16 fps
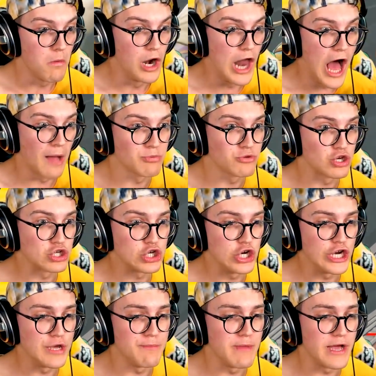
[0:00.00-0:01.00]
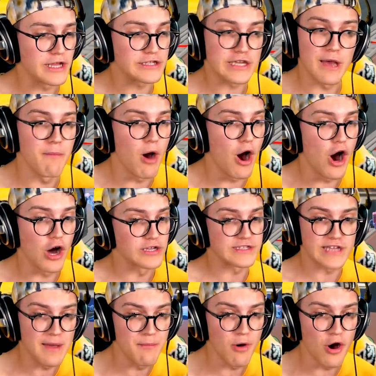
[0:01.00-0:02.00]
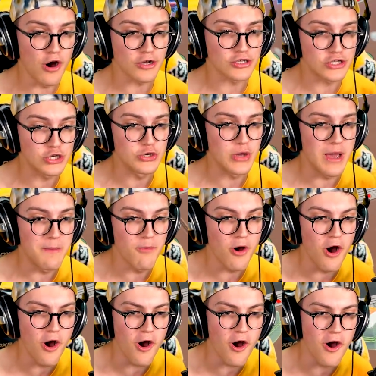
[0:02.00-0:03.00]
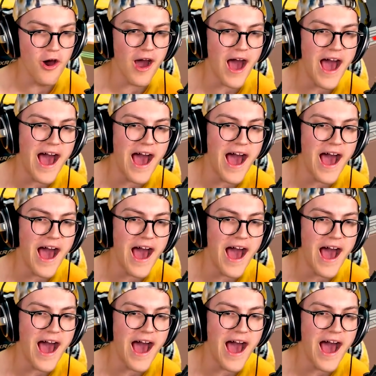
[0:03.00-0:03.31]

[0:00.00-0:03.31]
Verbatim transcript: L'arme de Julie, mais c'est mort, c'est mort, tu es mort